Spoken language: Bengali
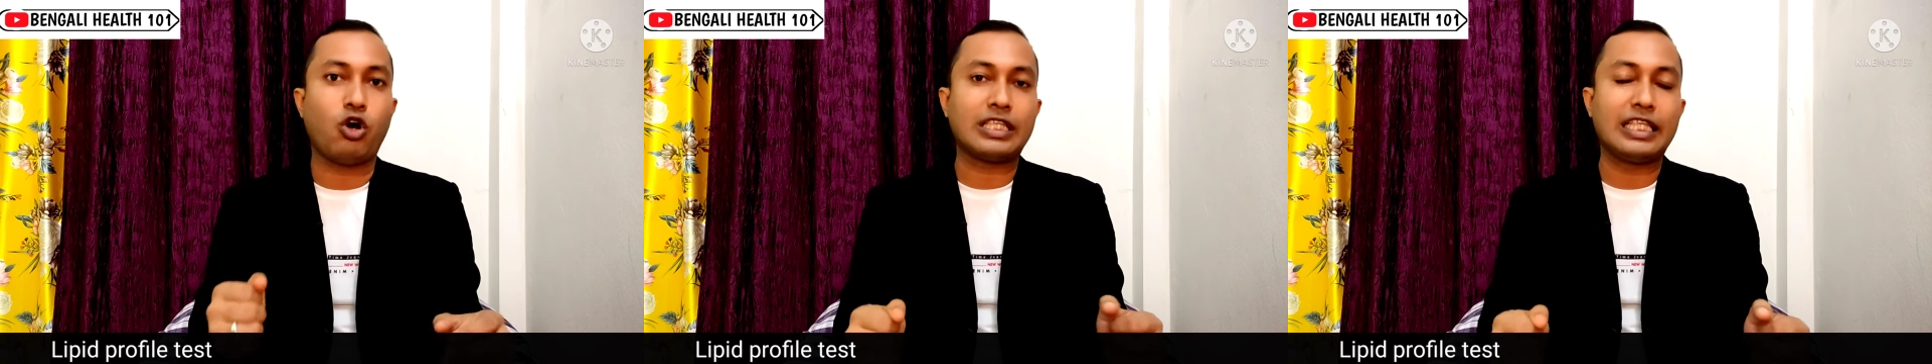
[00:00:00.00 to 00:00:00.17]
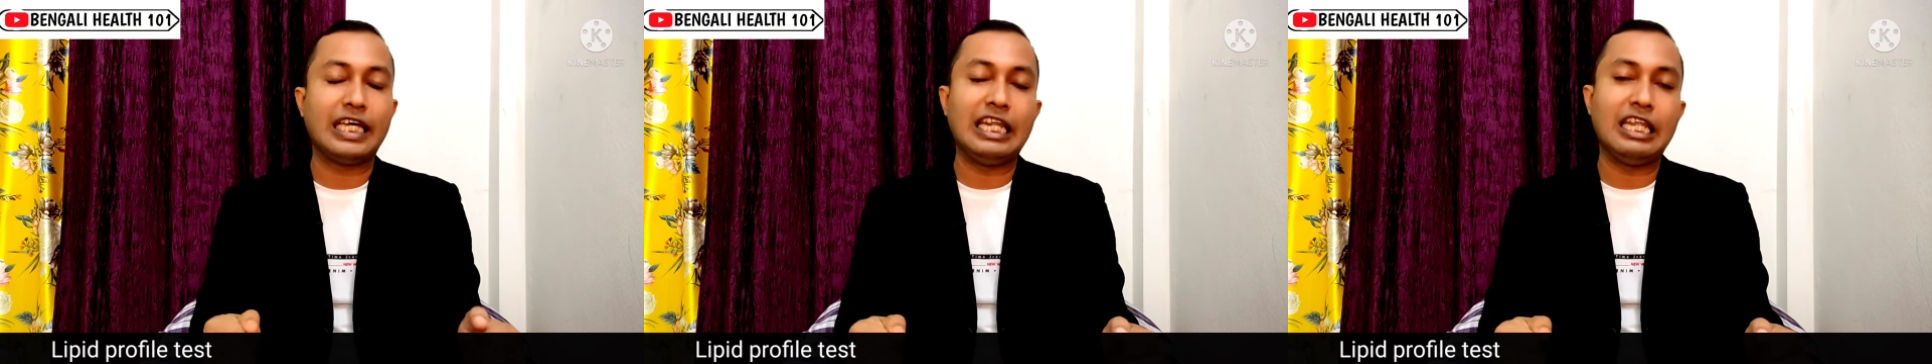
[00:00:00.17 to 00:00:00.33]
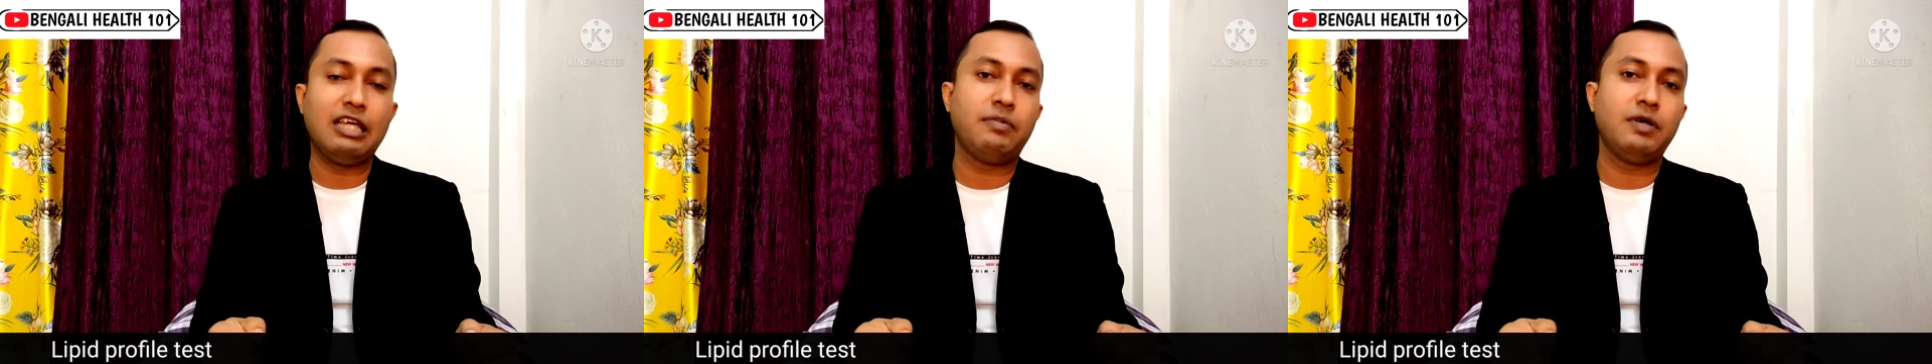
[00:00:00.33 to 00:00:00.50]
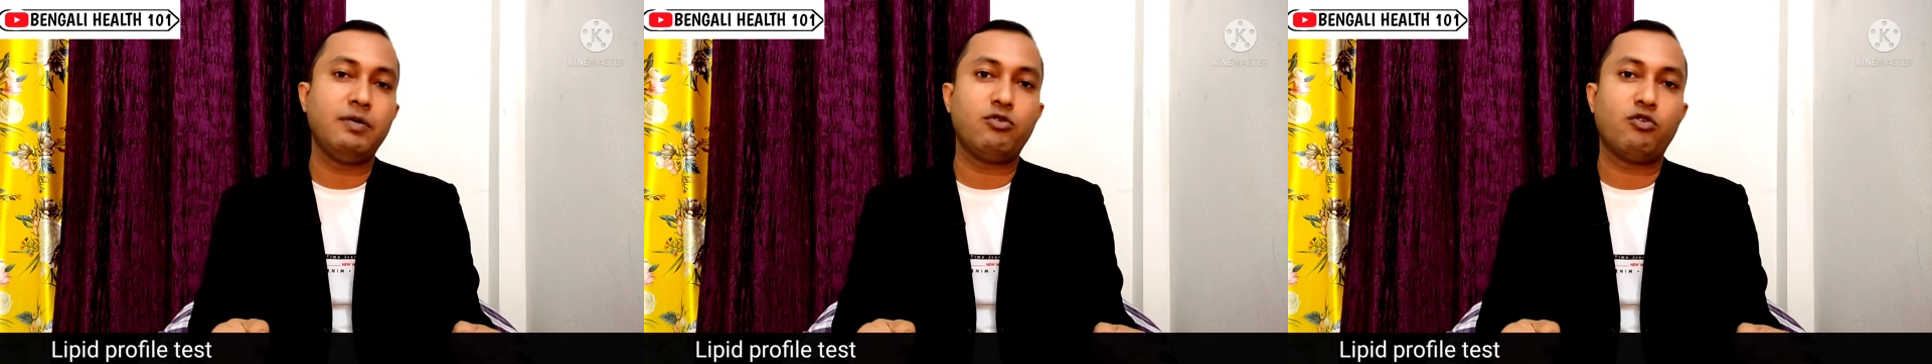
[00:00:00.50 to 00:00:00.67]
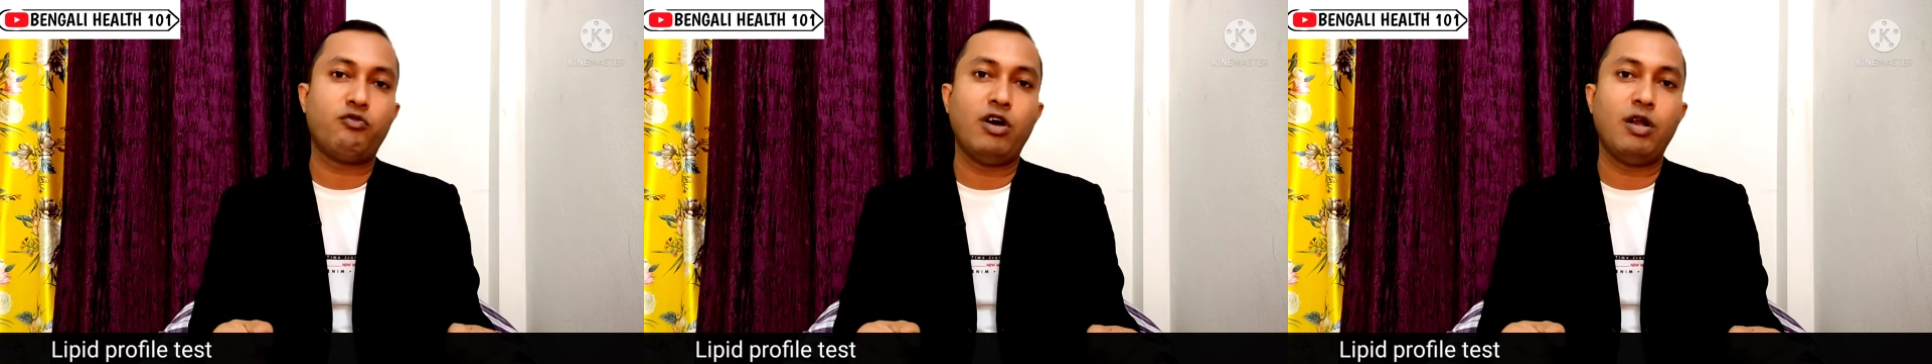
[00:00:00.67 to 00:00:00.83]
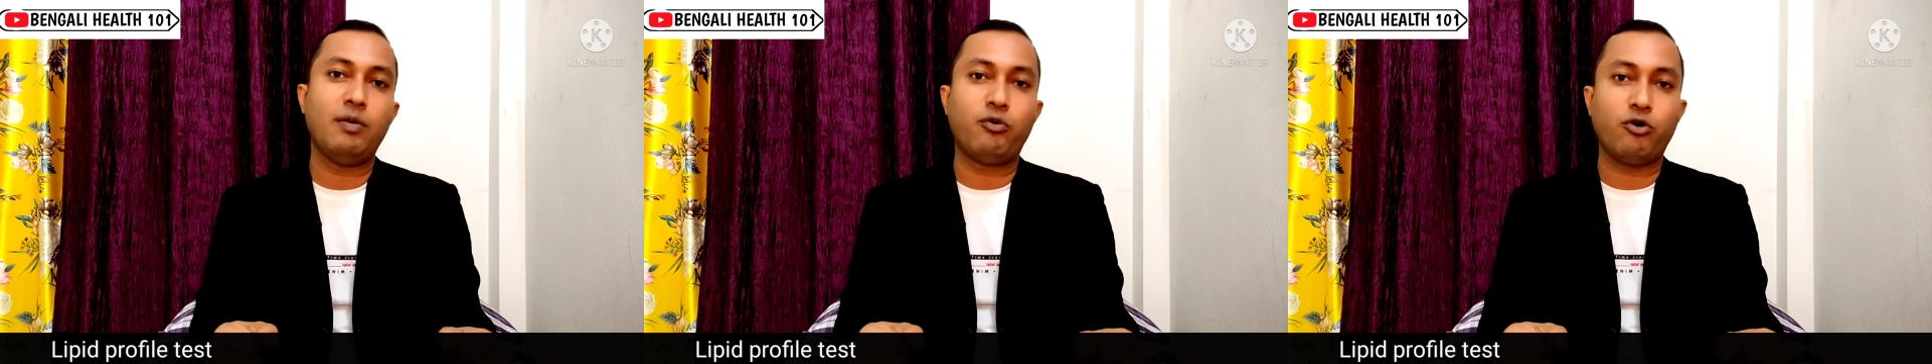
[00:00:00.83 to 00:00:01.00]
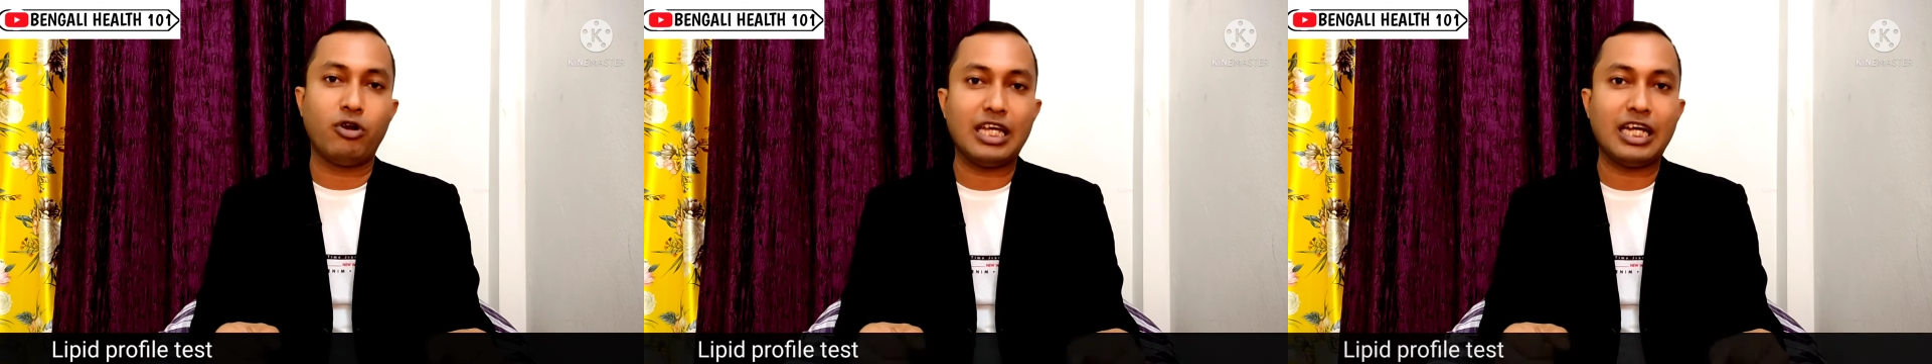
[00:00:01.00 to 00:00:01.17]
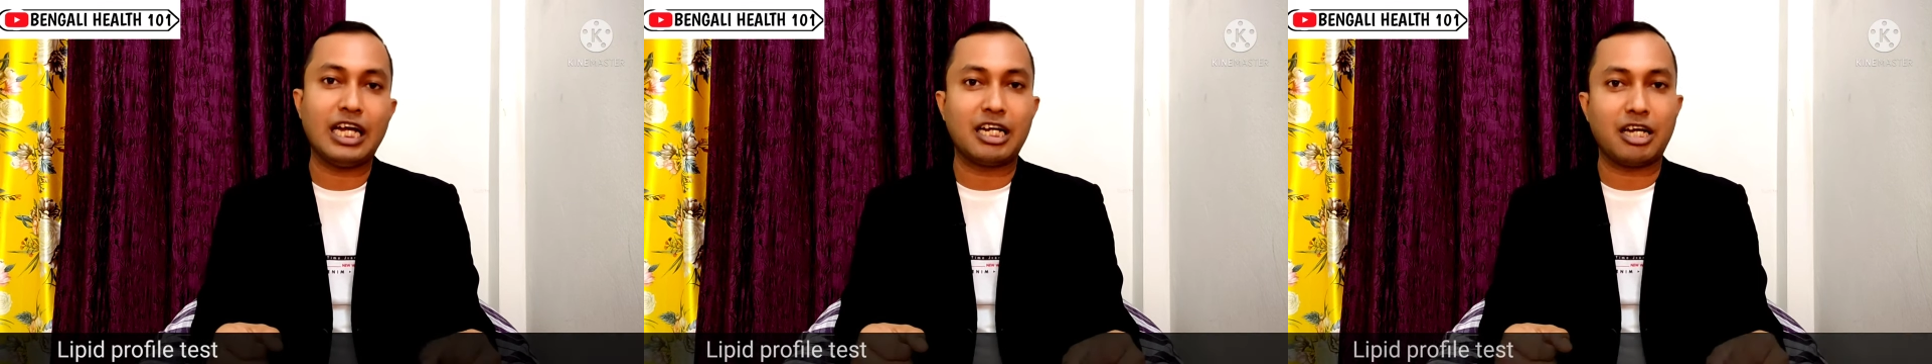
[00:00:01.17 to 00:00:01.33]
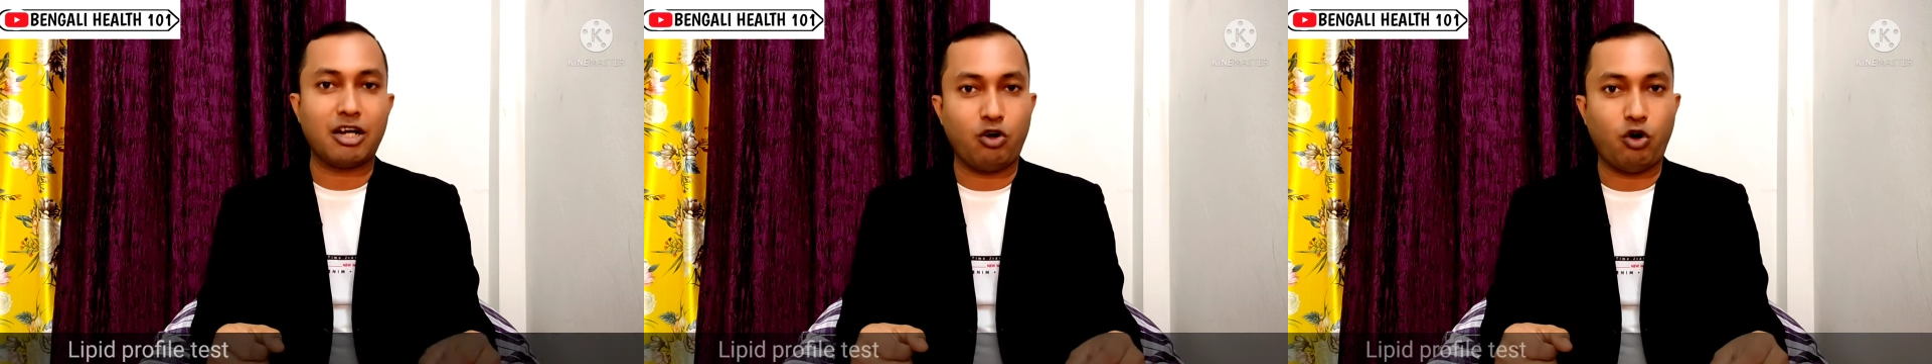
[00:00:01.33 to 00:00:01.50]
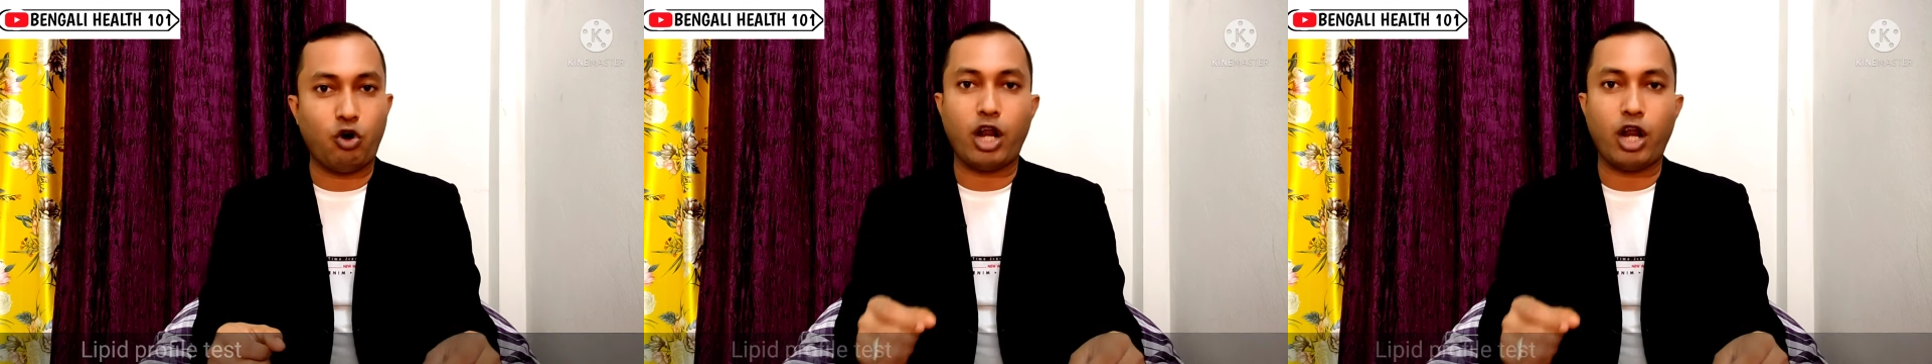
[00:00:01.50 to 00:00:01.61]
রক্তের লিপিড প্রোফাইল পরীক্ষাটা